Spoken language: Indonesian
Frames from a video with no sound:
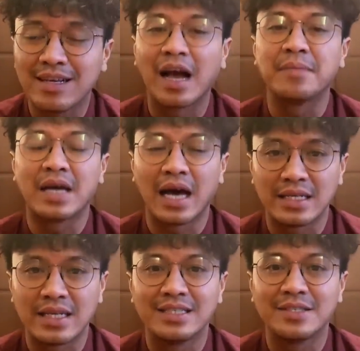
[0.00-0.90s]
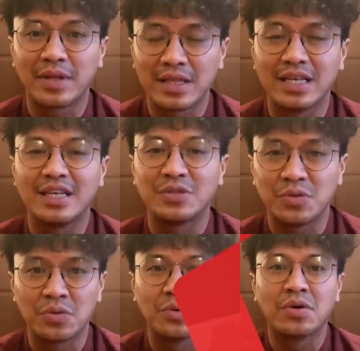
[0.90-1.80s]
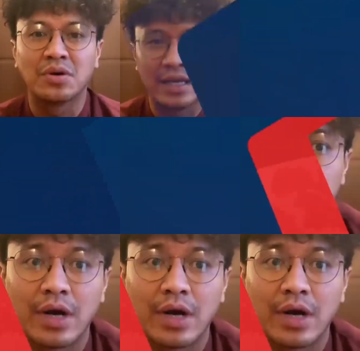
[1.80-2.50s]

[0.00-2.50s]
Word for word: keabsahannya seperti isu ini.